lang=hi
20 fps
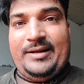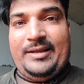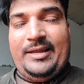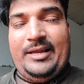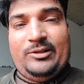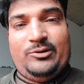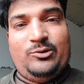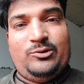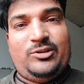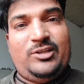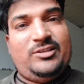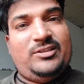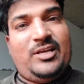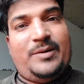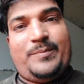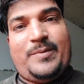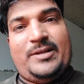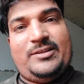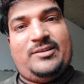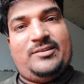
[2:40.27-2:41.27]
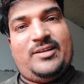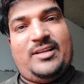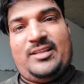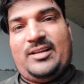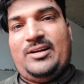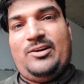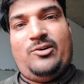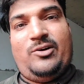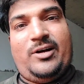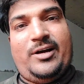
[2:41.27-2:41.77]
एक दो तीन चार पाँच छः सात
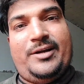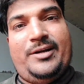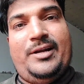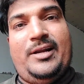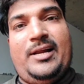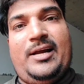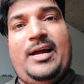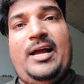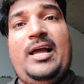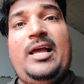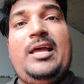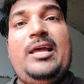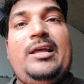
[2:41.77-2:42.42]
आठ नौ करने लगा